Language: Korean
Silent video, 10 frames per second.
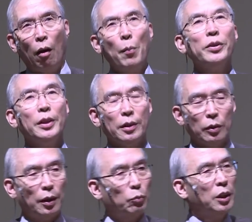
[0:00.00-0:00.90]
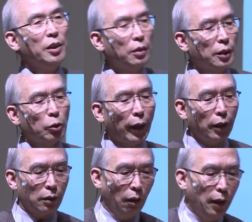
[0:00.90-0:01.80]
어머니, 이게 그리스
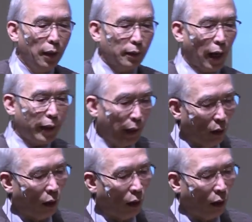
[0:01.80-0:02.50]
신화에서 달의 어,